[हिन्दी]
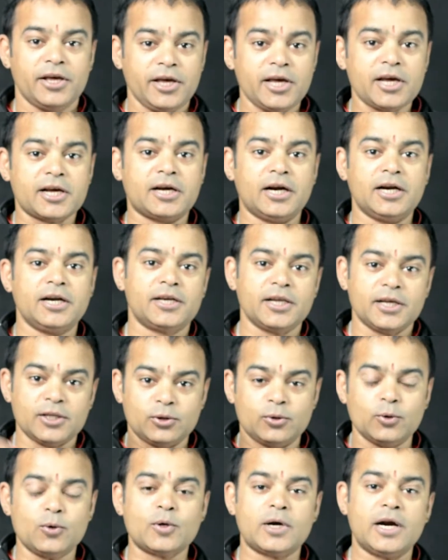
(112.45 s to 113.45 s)
एक घंटे
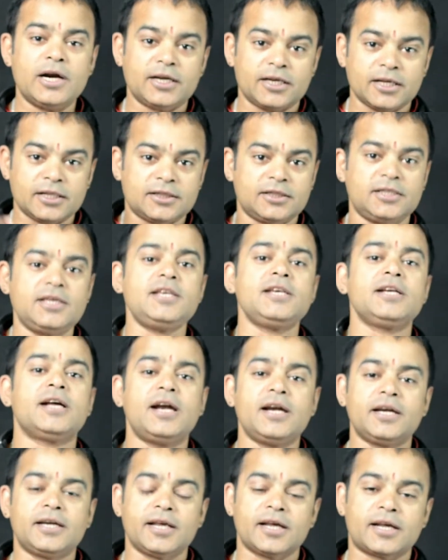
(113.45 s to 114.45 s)
दो घंटे तीन
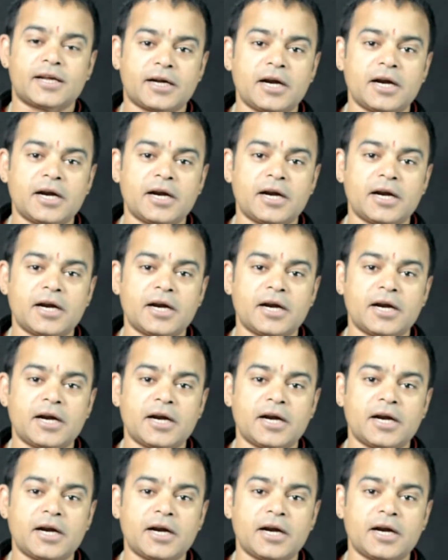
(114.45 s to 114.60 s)
घंटे